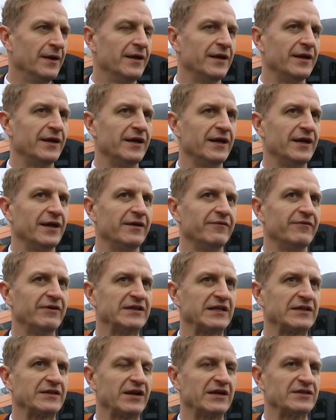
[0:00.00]
И в
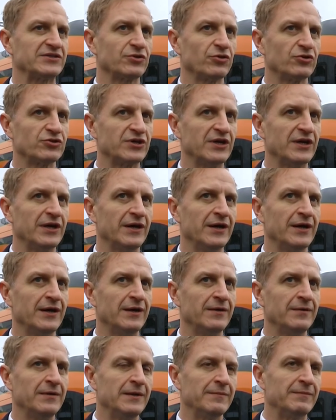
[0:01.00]
этот раз
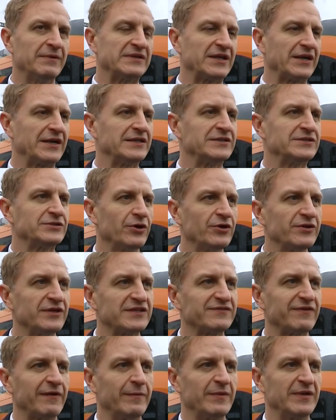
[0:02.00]
тоже мы
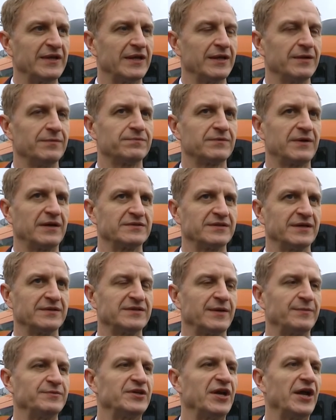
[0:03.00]
традиционно с вами, как сказать,
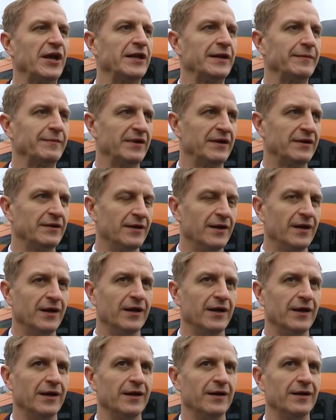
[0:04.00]
сообщениями
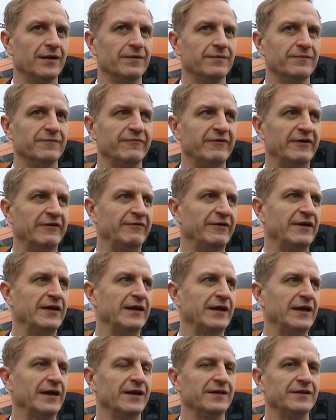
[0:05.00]
э, в
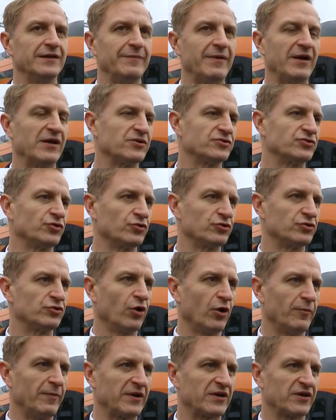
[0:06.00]
эфире «Тебя ждут
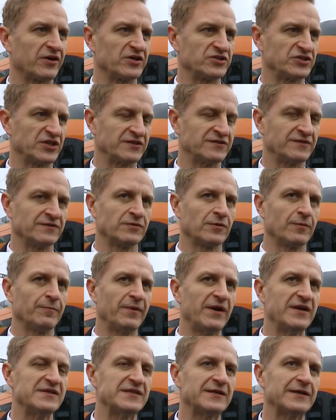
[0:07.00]
дома к рождественским
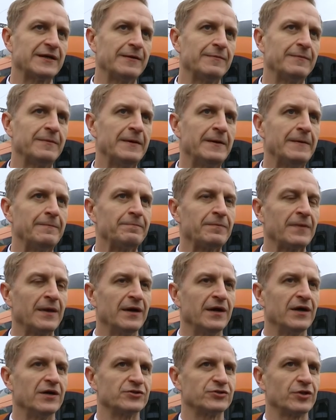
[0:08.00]
праздникам»,
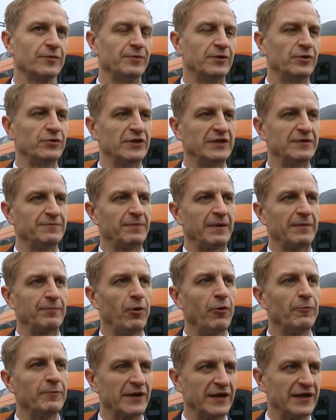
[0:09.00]
э, чтобы люди
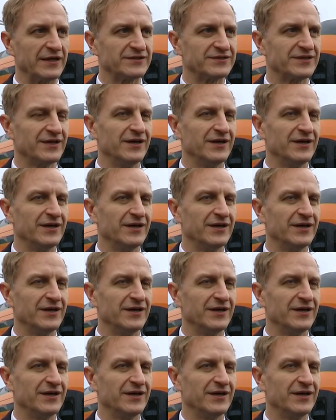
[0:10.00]
припомнились,